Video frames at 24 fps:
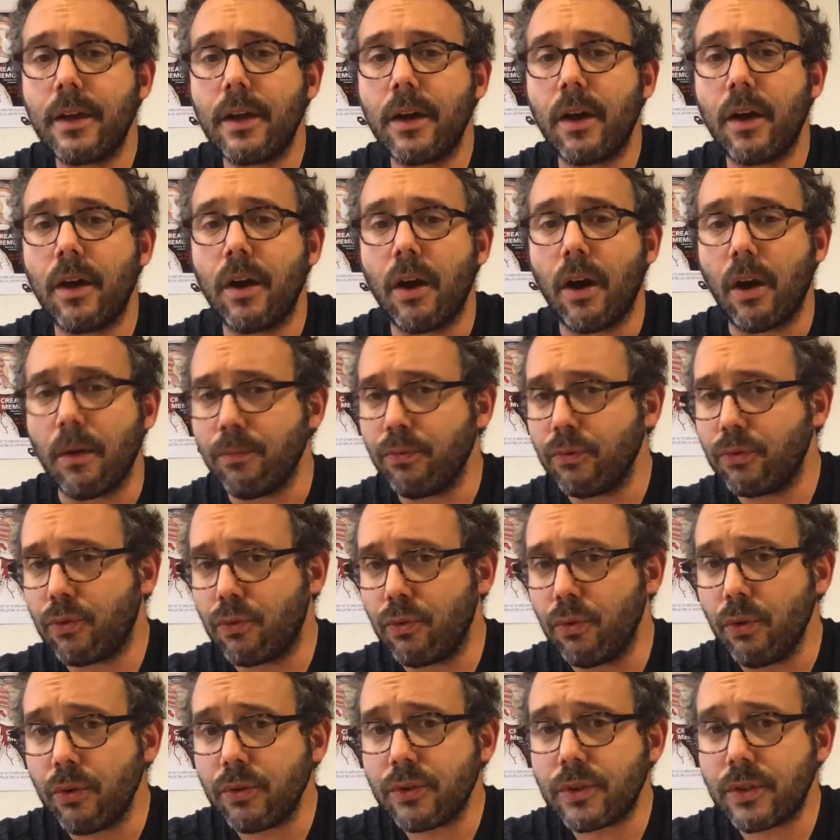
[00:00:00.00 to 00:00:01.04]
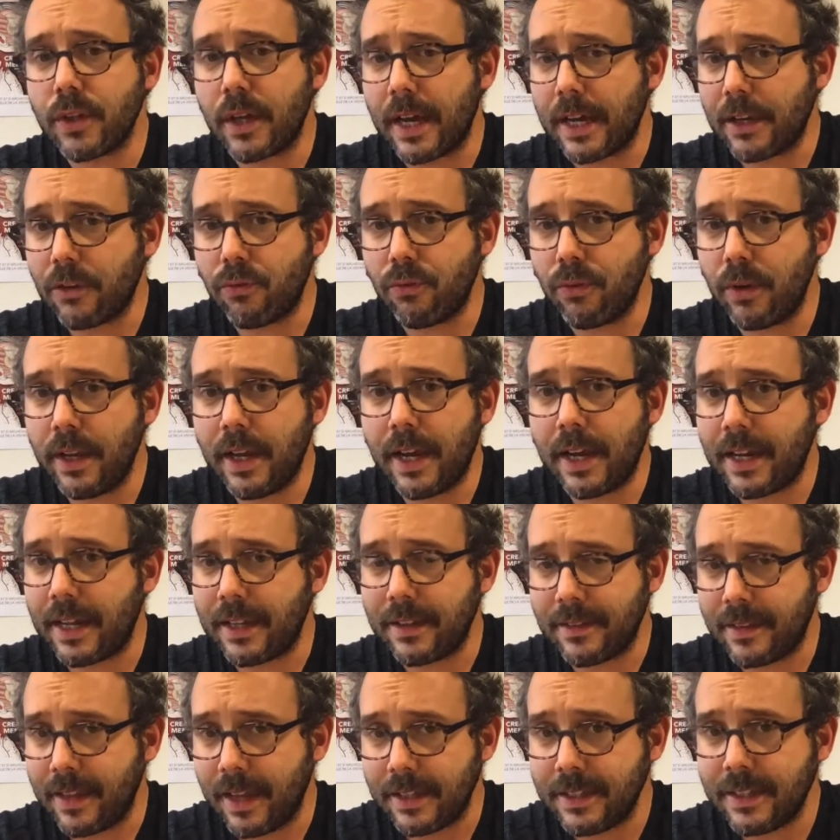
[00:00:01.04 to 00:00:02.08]
En bout de course, acculé à la
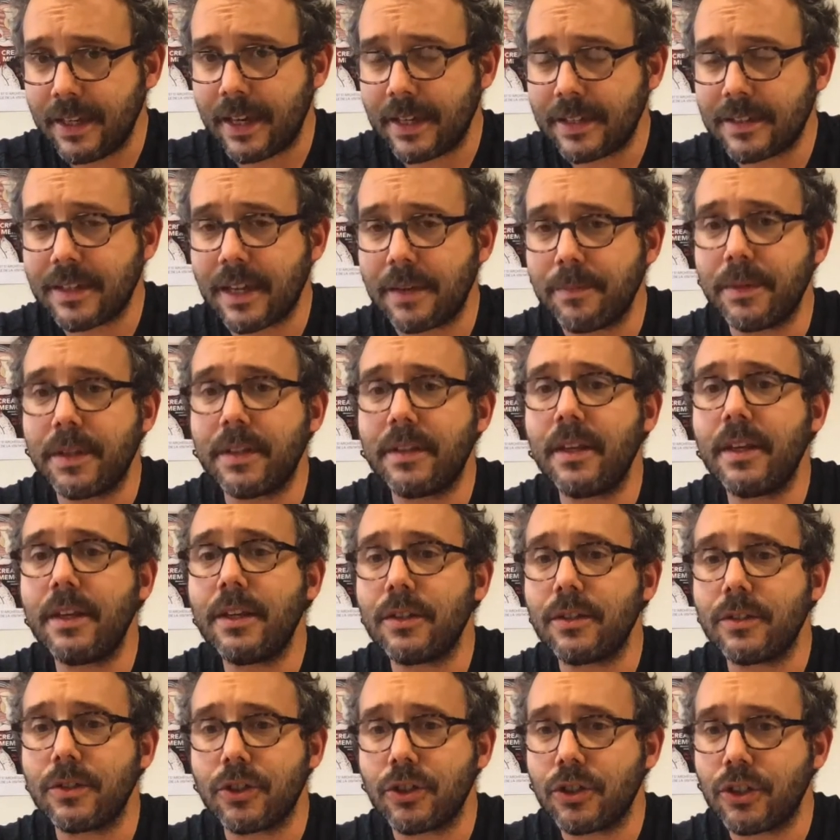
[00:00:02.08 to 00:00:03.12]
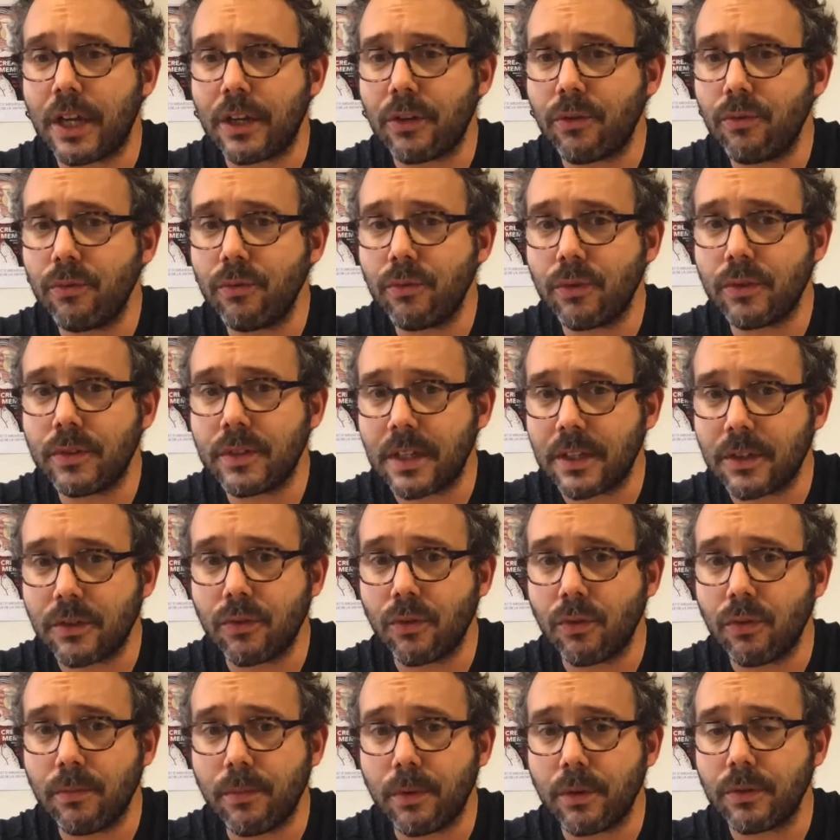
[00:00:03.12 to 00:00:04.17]
dernière extrémité, chacune de ces
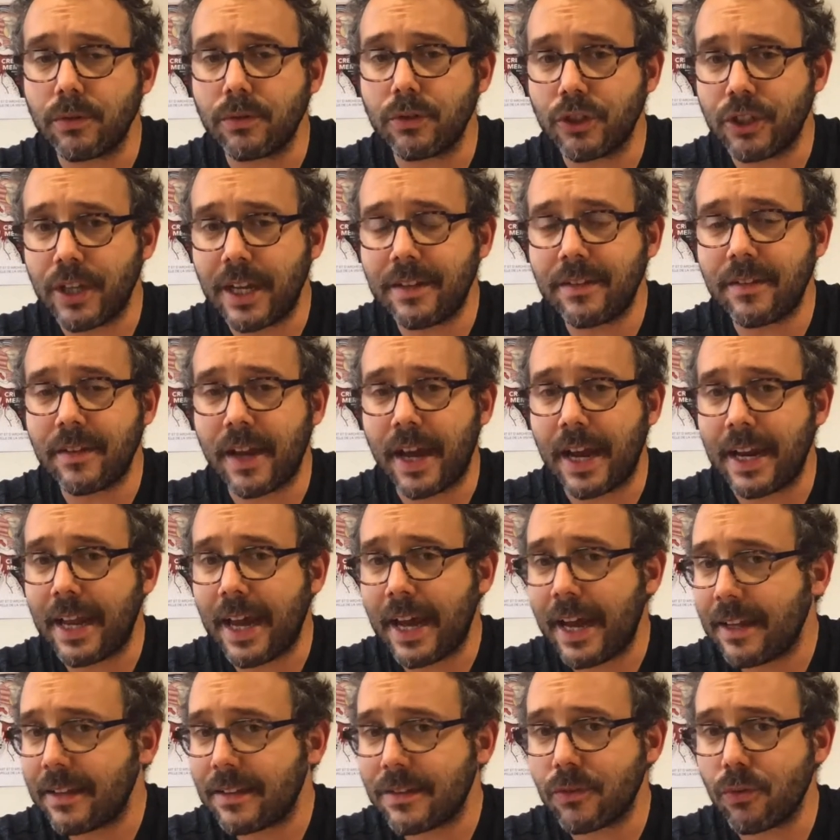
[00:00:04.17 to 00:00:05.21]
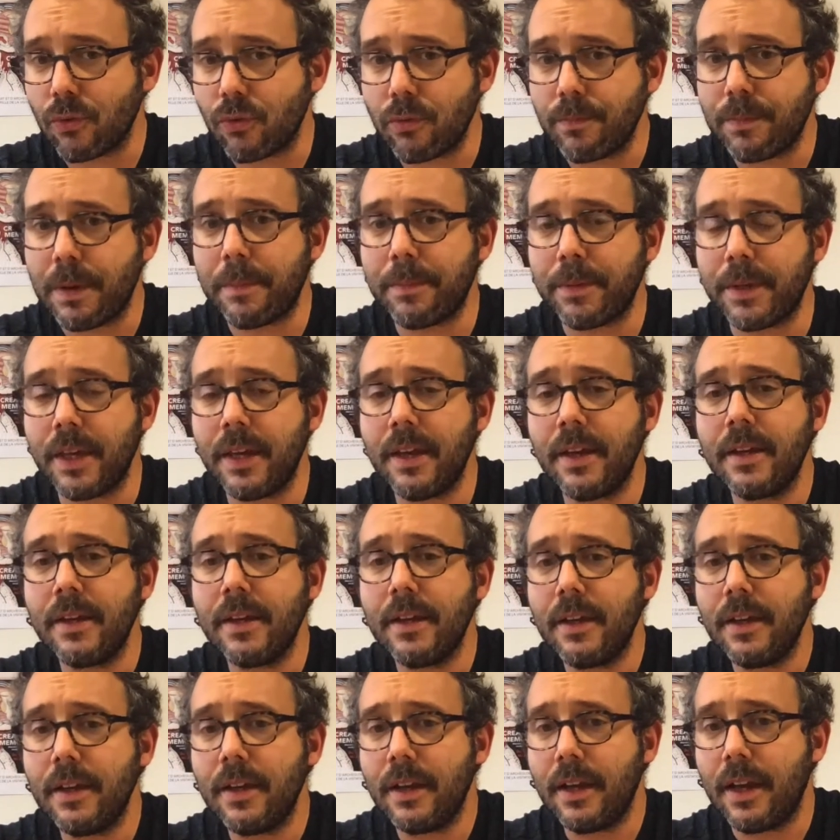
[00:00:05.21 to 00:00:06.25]
ombres jette à la hâte sur le papier,
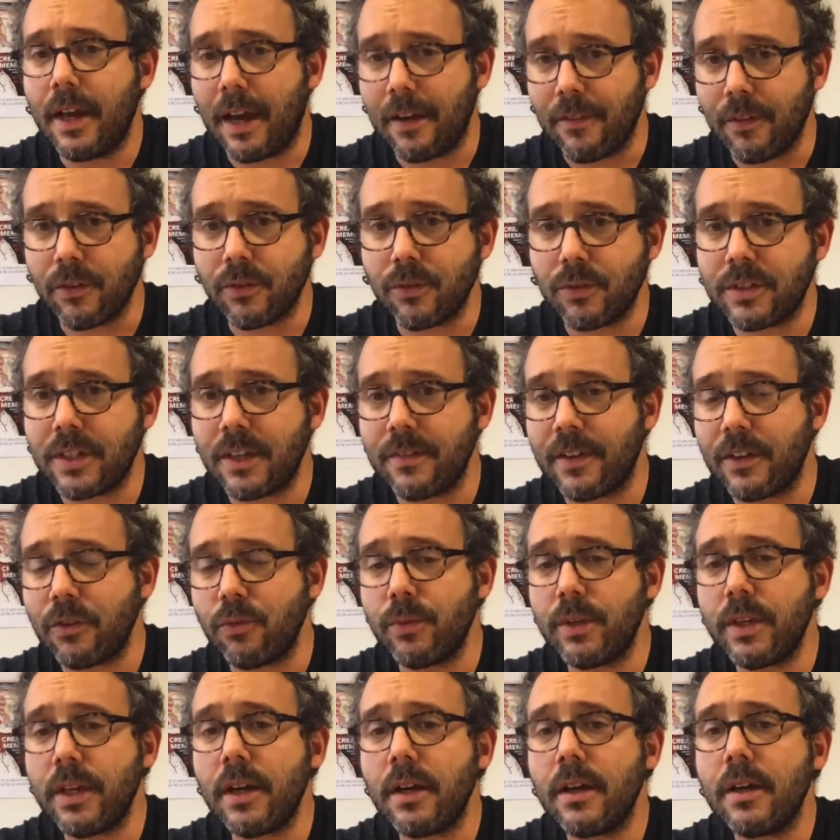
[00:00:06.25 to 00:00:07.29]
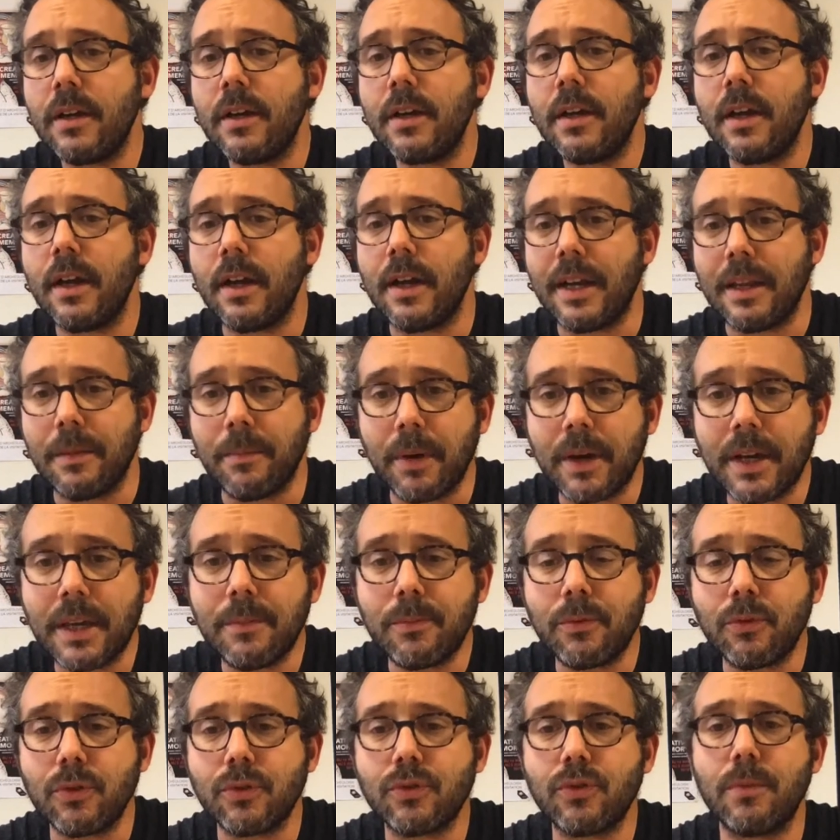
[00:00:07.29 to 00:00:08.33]
avant de s'évanouir, les bribes
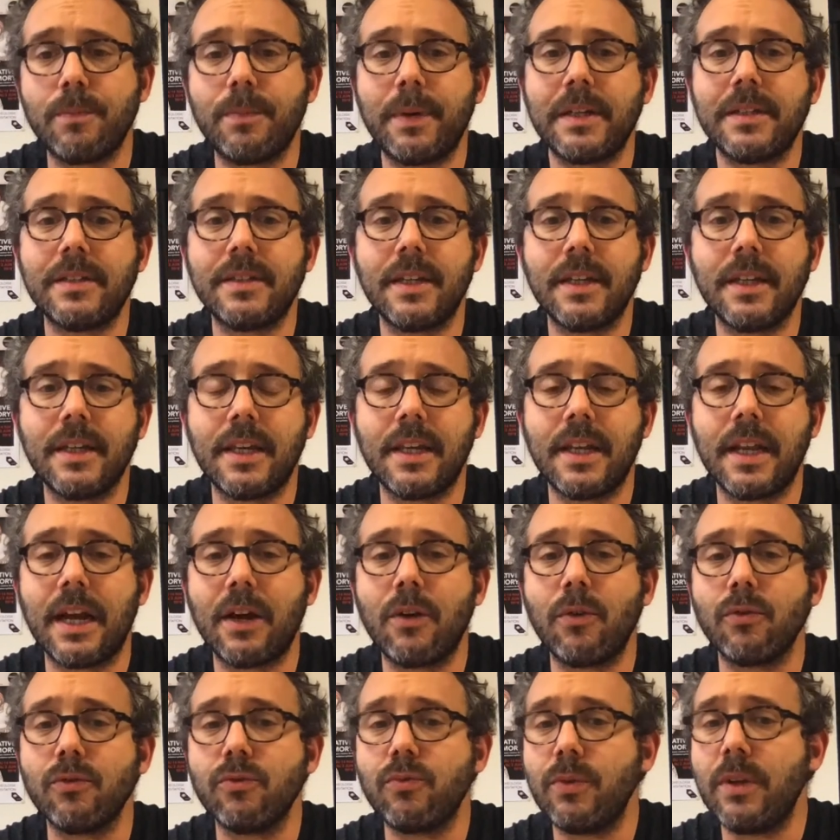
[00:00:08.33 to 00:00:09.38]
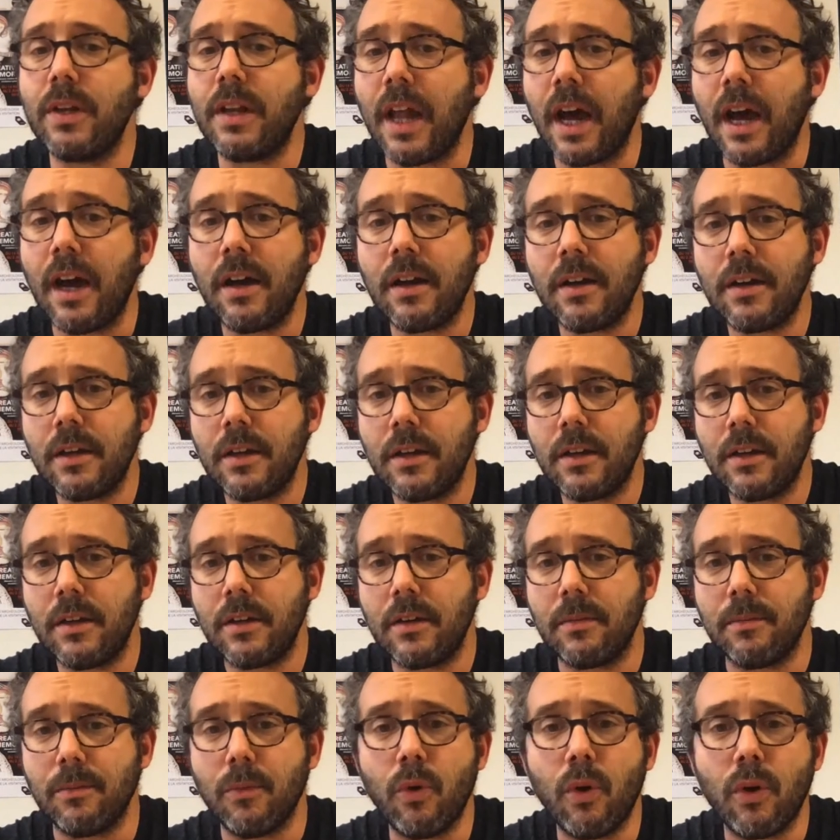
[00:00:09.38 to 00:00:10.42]
de ce passé qui la conduit là,
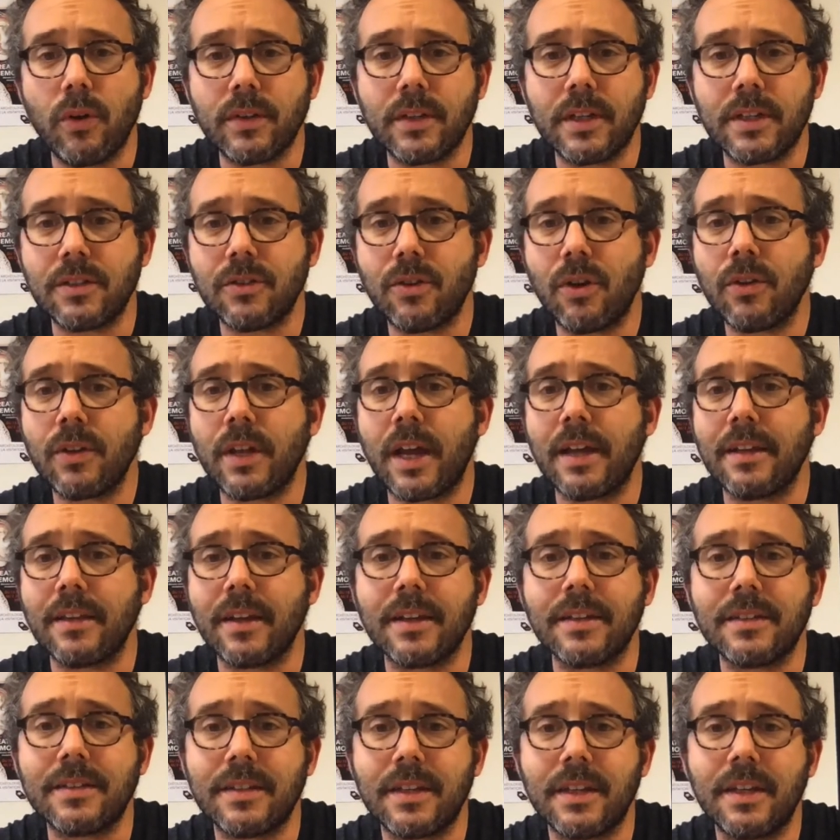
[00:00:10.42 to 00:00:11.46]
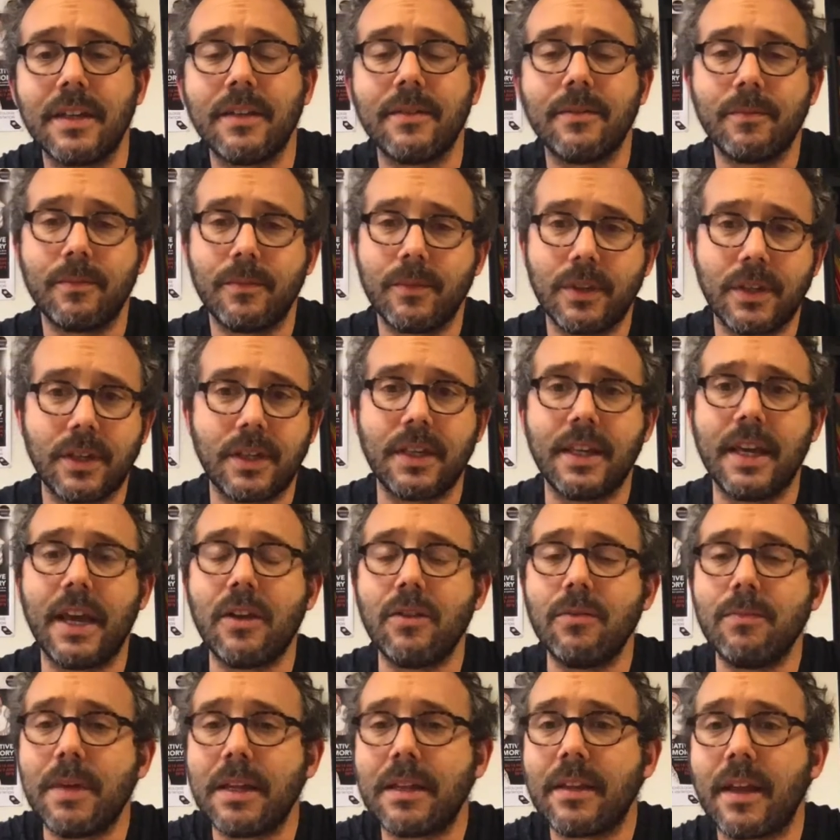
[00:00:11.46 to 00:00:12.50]
mot en désordre adressé qui a une
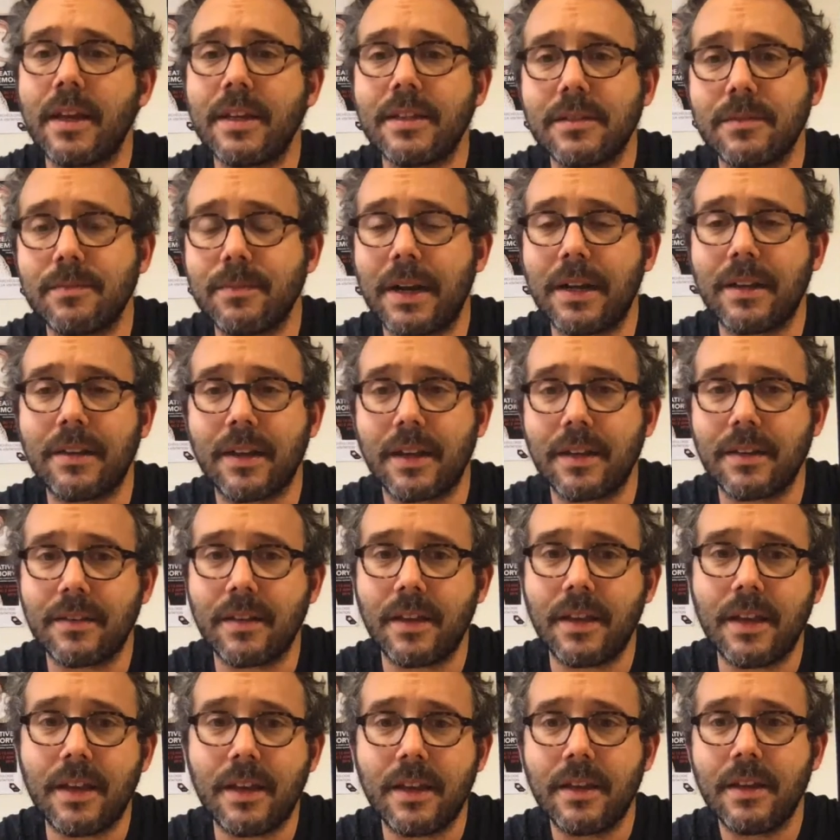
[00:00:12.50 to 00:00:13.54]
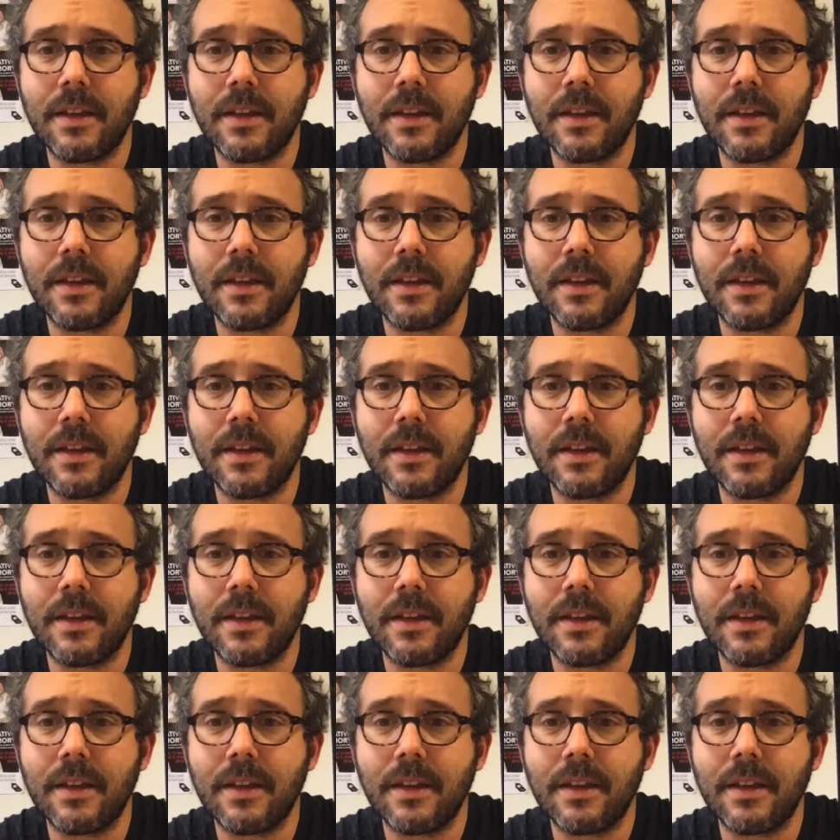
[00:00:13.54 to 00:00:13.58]
maîtresse maltraitée,